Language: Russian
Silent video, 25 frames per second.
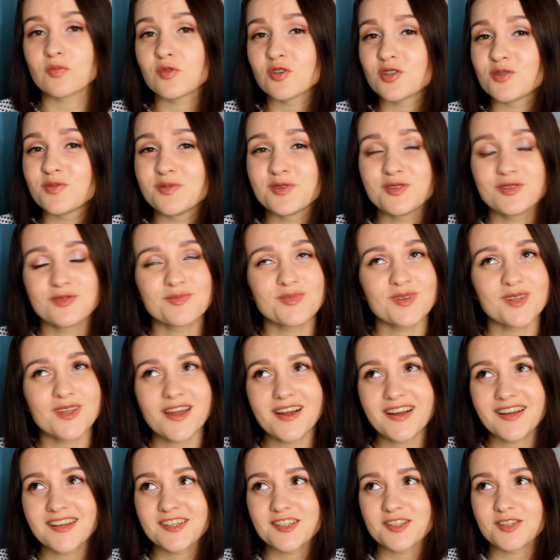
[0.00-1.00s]
Может быть у
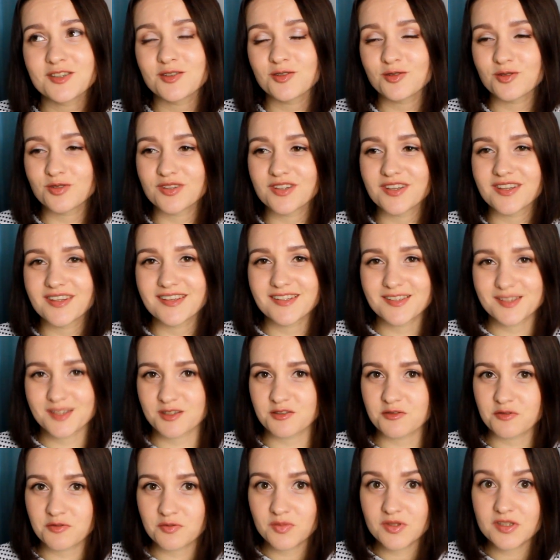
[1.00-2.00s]
меня, конечно, руки не с
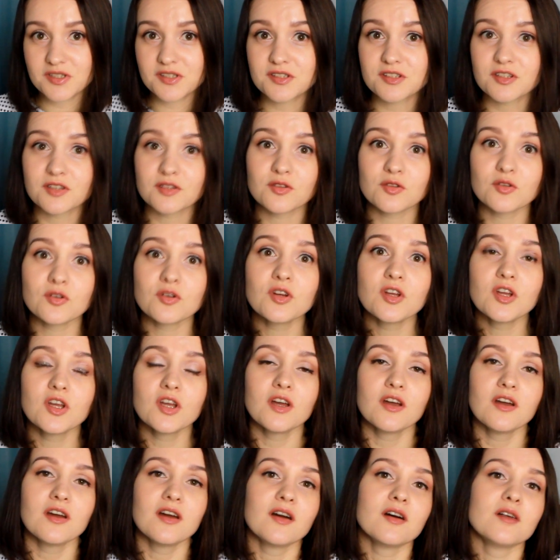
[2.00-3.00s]
того места, но
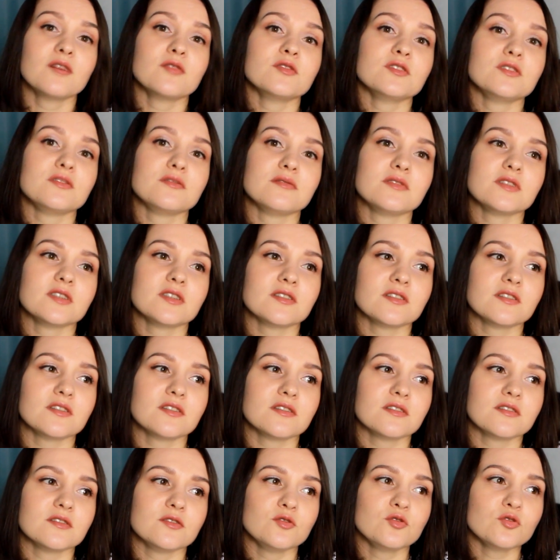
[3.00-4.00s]
вот
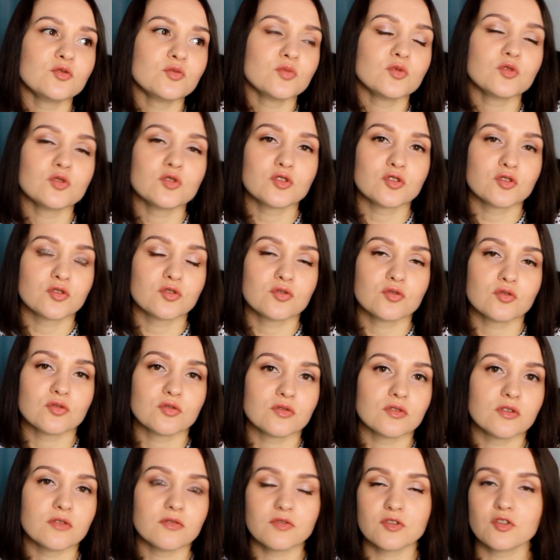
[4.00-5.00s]
э, думаю,
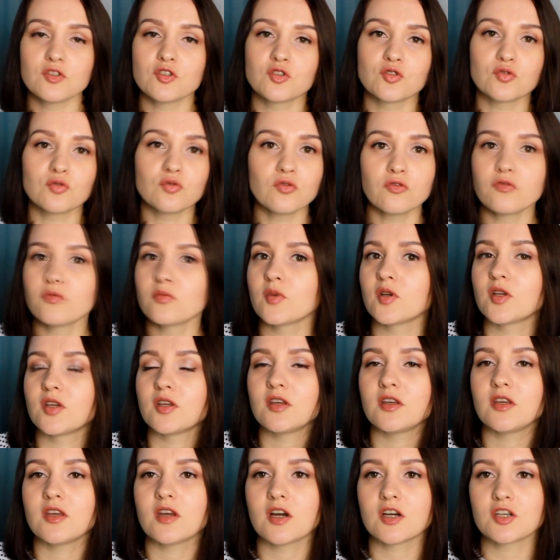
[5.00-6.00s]
что новичку в
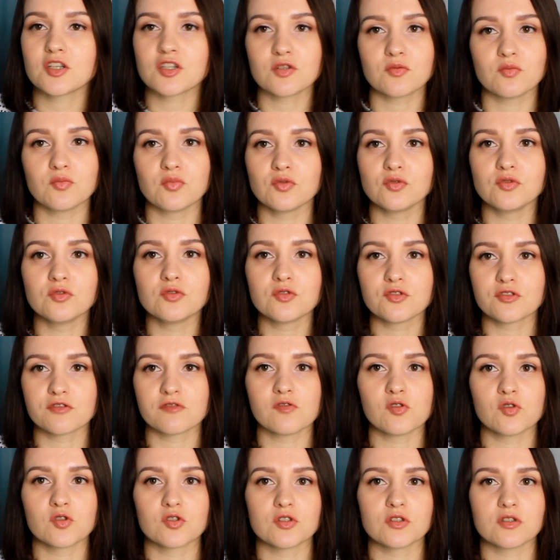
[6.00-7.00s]
макияже будет
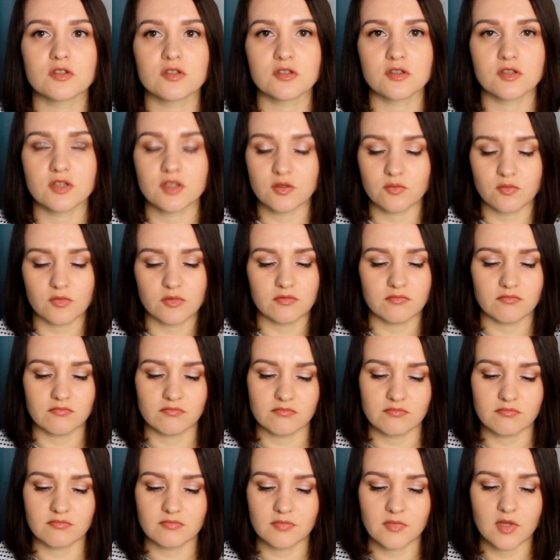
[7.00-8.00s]
сложно с ними
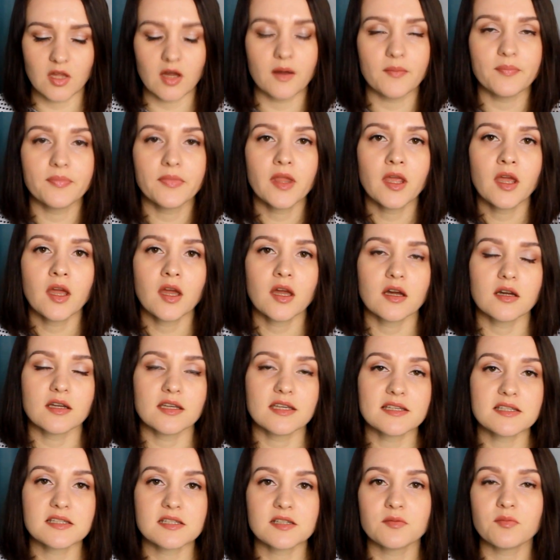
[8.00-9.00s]
да.
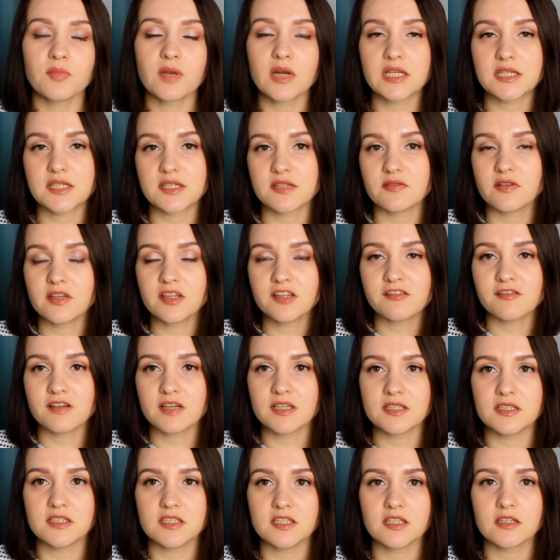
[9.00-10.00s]
Если брать
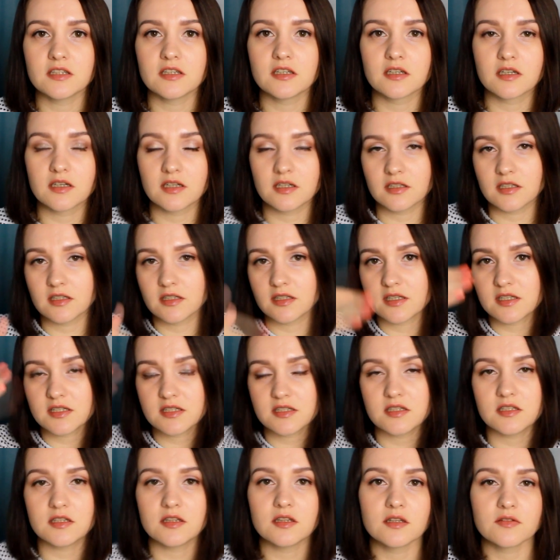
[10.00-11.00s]
светлый оттенок и
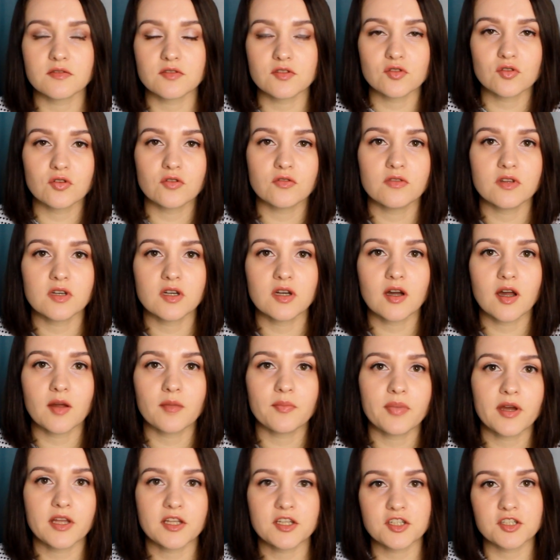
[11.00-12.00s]
наносить на все веко,
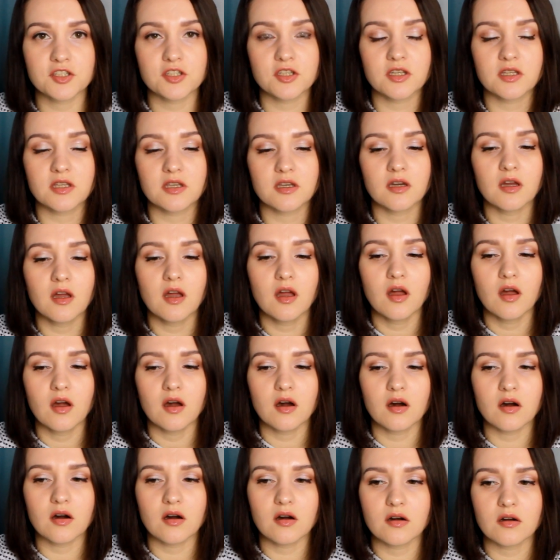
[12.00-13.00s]
опять же таки,
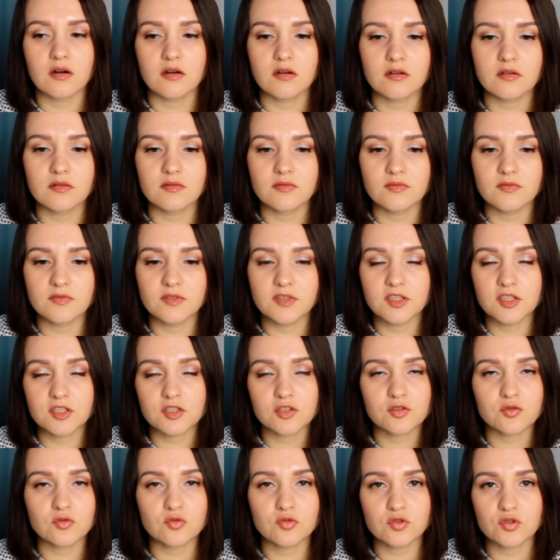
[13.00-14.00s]
а, не
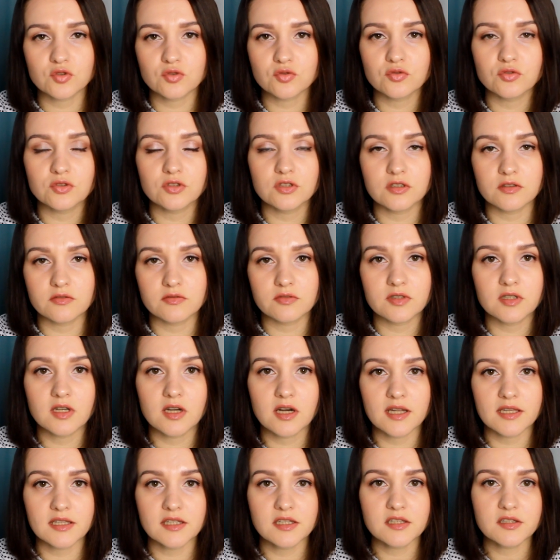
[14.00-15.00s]
растушуете вы
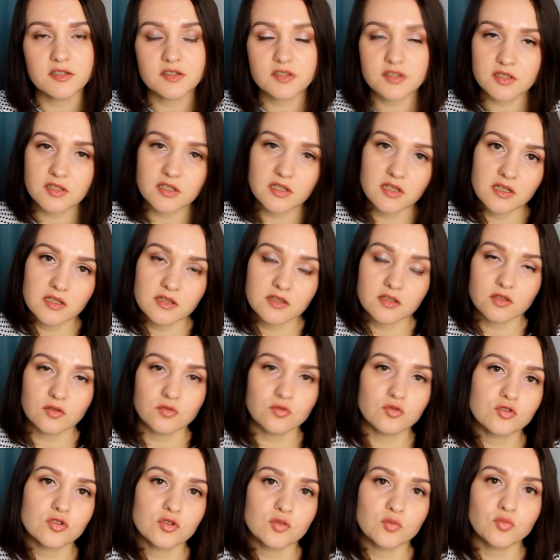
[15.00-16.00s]
границы, это
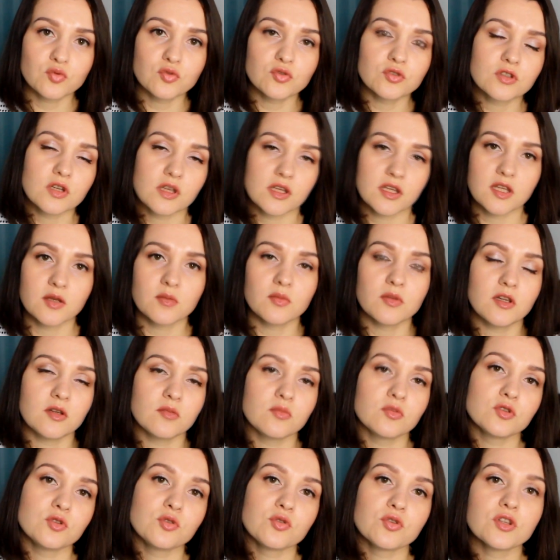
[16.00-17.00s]
нужно будет
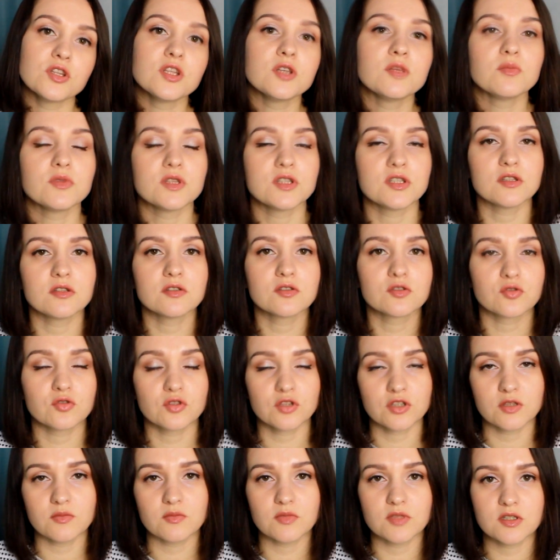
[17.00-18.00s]
какими-либо другими
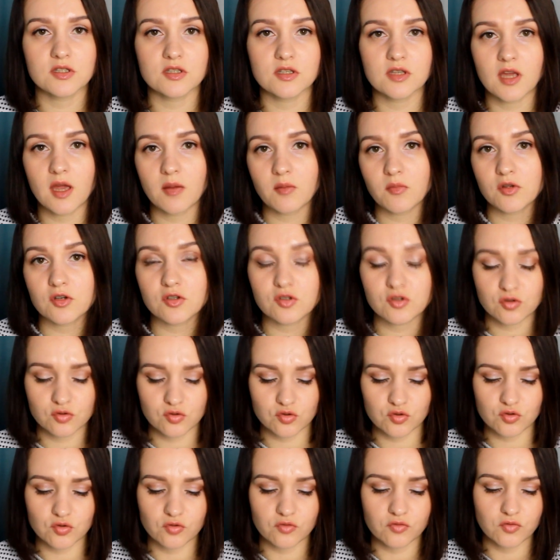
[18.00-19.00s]
сухими тенями
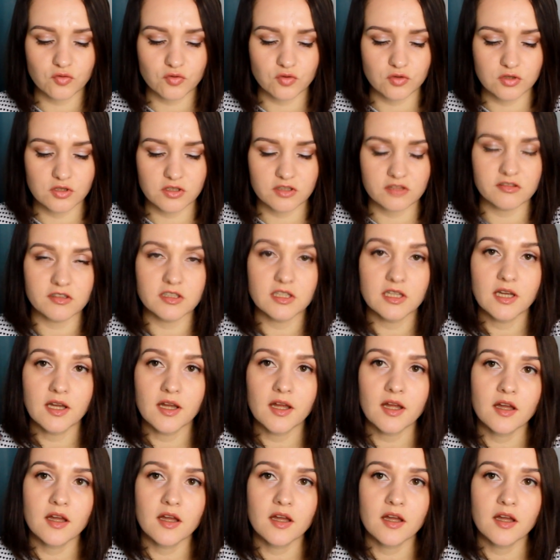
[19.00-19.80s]
растушевку делать.